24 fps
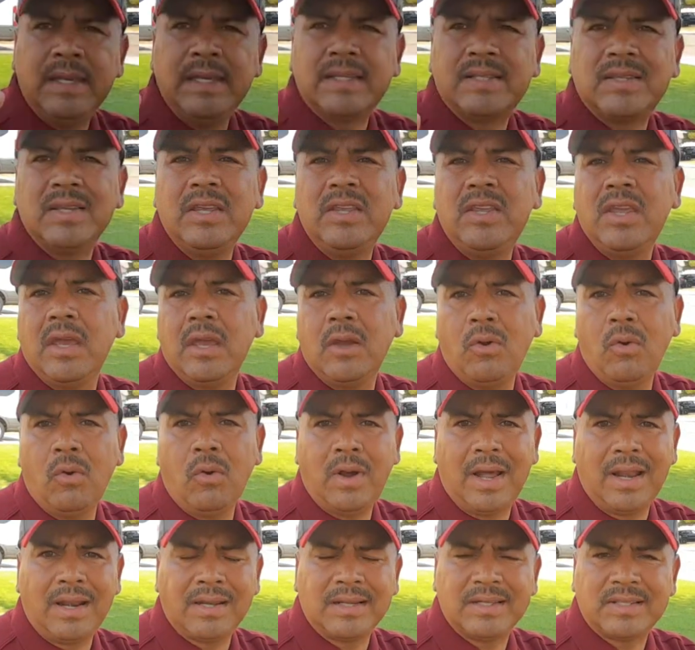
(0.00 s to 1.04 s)
Y si
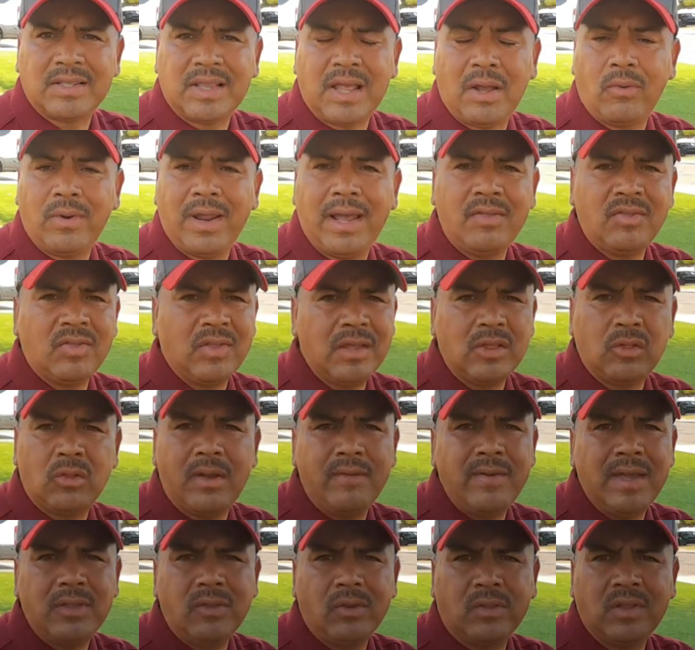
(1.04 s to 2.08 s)
llego al restaurante y
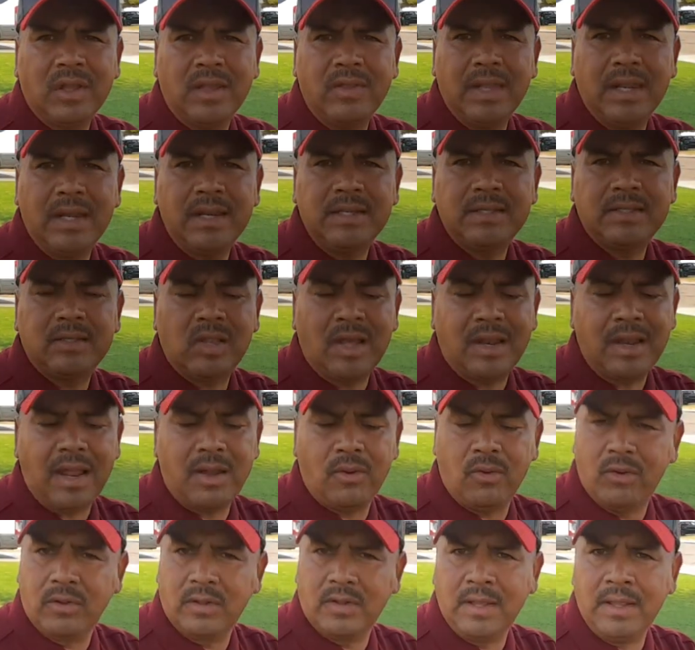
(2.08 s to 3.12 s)
todavía no tienen lista
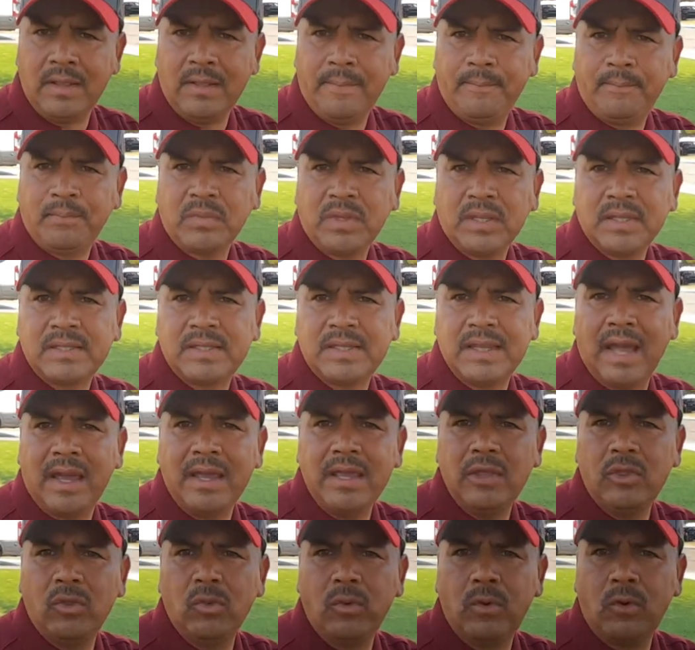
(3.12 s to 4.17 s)
la orden, si
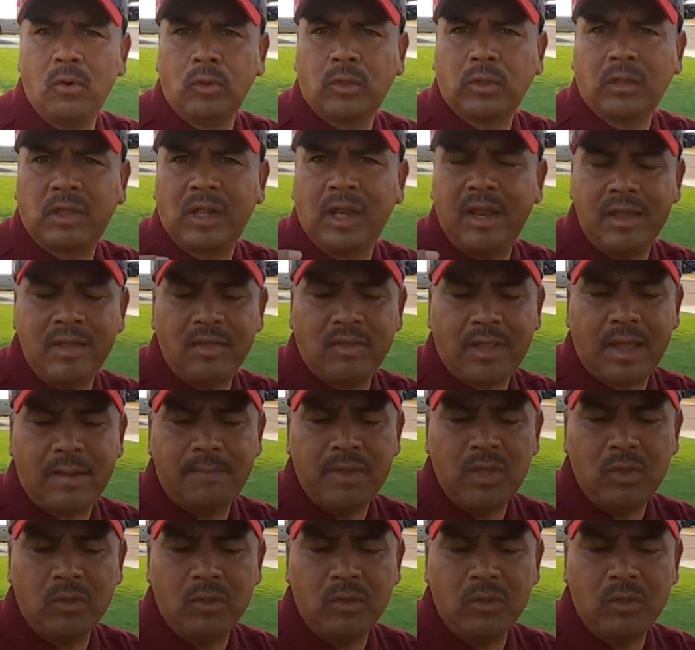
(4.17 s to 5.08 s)
ahí duro 30